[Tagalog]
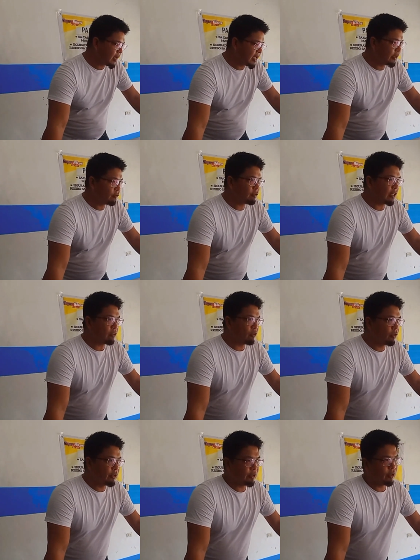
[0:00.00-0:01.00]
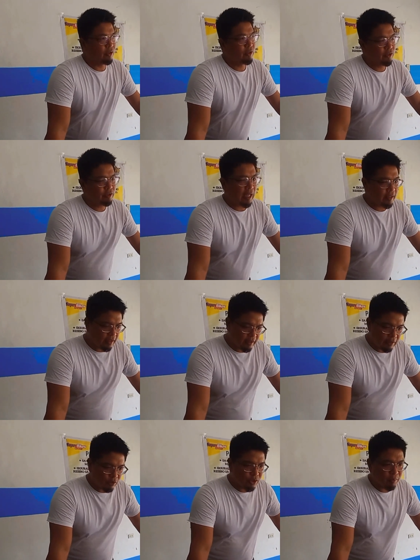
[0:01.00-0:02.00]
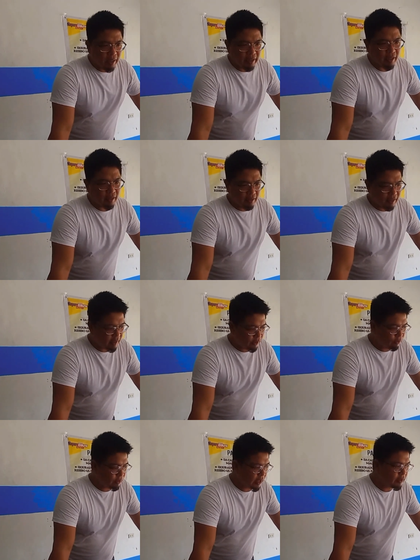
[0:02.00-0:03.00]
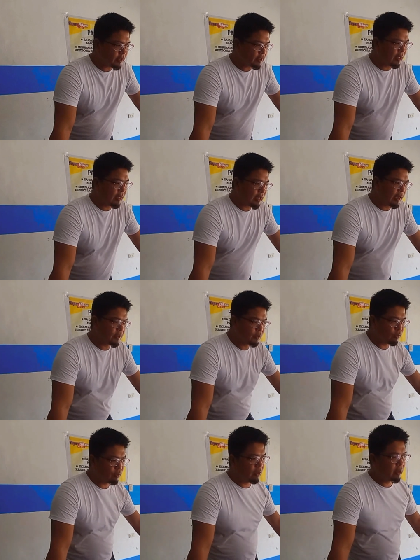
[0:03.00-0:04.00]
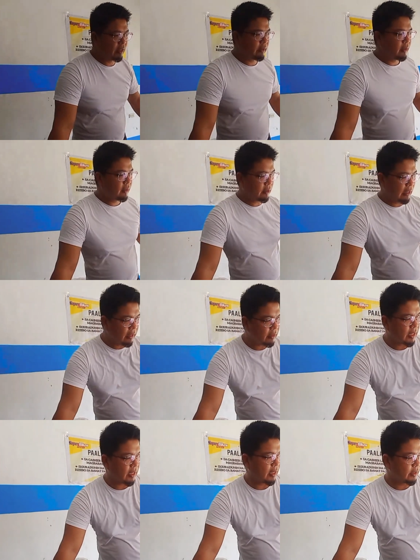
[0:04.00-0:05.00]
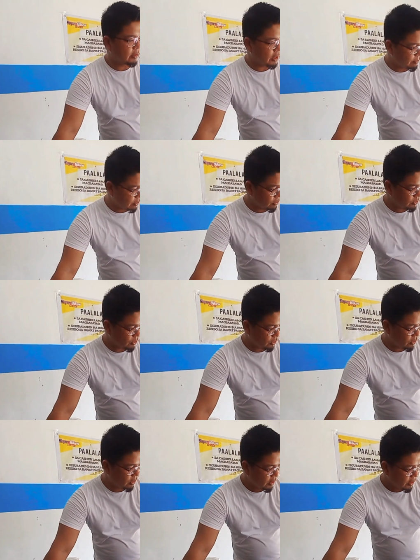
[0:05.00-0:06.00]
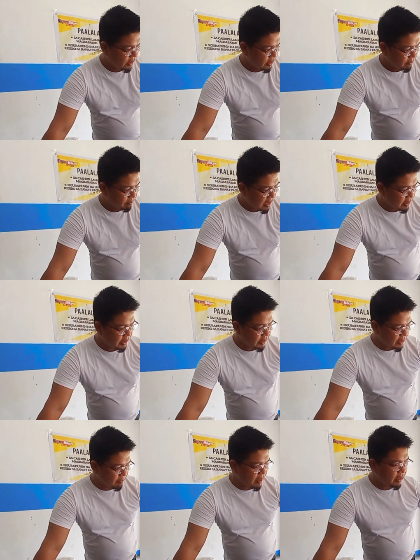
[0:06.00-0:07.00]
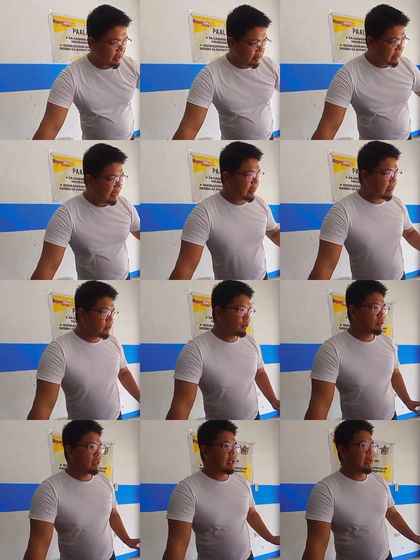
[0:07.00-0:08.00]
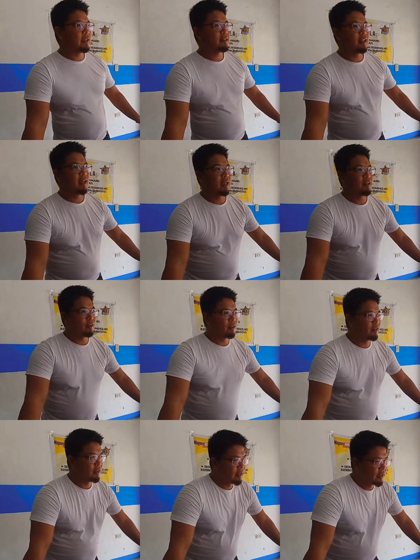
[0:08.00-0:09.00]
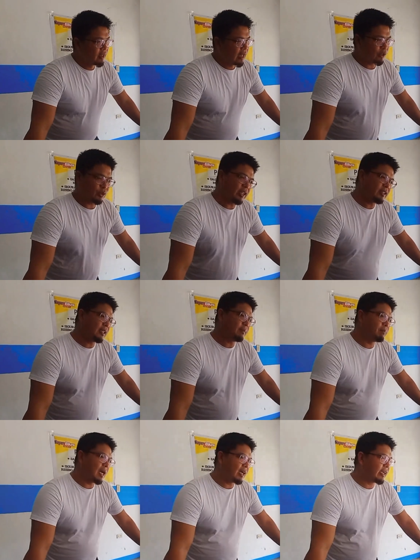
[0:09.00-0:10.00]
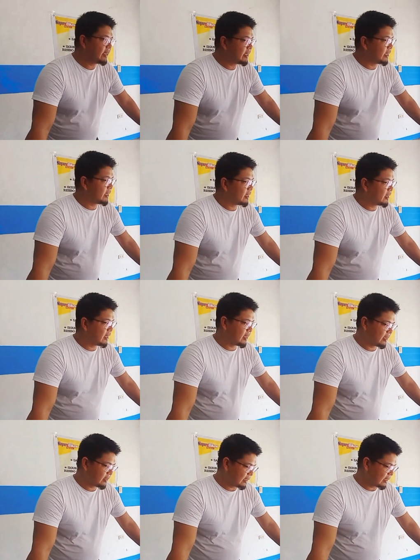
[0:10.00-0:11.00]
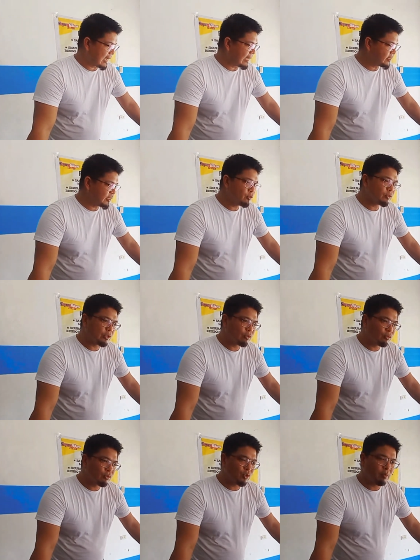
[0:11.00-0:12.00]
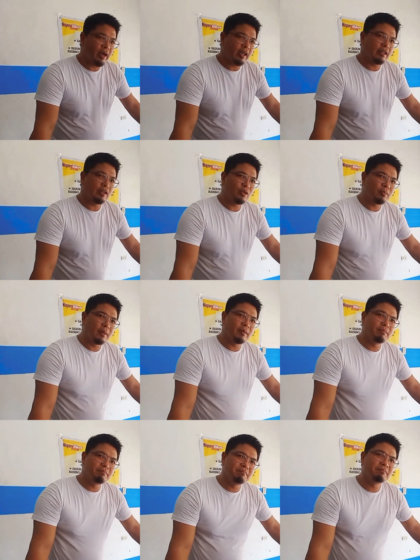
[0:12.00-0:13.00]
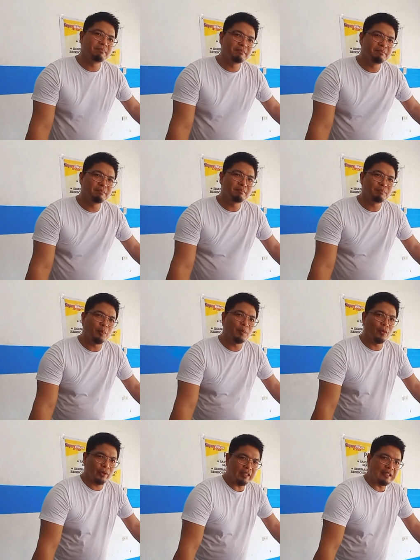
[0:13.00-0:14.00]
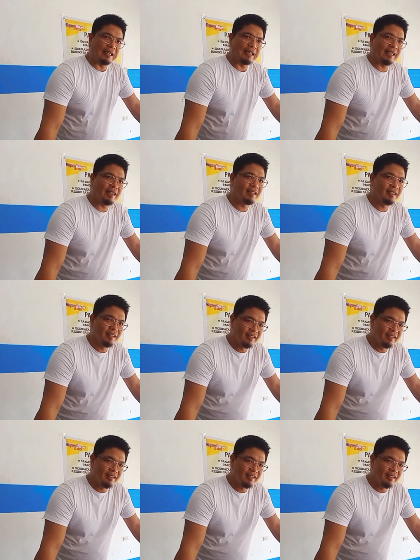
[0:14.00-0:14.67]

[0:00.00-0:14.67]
yung titulo nito, yung title nito sa market na yung Raider talaga is yung king ng underbone. So, oh. Talaga bagay yun. na bagay talaga to sa lahat ng ano. Actually, hindi bagay eh. Ah, kahit sino siguro sumakay dito, pupoki talaga. Oo.